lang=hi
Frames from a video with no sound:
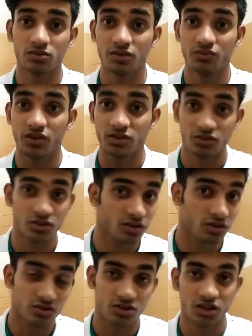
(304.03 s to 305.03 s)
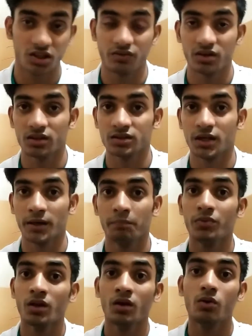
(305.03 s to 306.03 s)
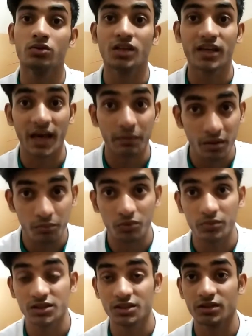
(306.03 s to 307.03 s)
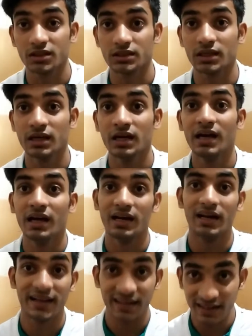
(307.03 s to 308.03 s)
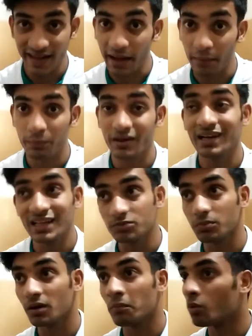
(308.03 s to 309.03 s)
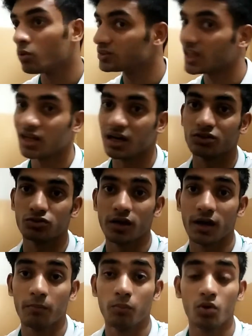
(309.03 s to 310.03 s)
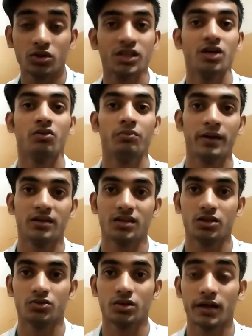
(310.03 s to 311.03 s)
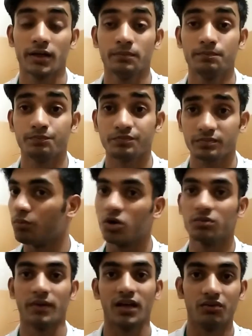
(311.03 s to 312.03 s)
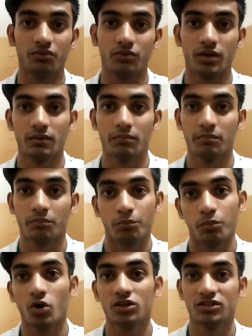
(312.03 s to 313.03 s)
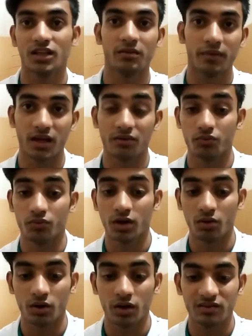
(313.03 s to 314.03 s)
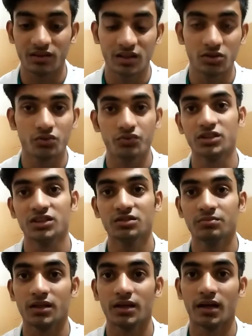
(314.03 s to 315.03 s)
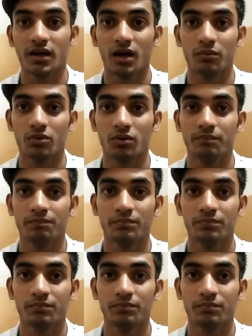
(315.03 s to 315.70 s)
था उसकी फेशियल रिकोगनाइजेशन की वजह से उसके कैमरा इंप्रूवमेंट्स की वजह से लेकिन एप्पल इस बार बहुत ज़्यादा कर चुका है बहुत ज़्यादा ओवर प्राइज कर चुका है बहुत महंगे फ़ोन है बहुत ज़्यादा महंगे फ़ोन है और इसके अंदर जो फीचर्स मिल रहे हैं ना आपको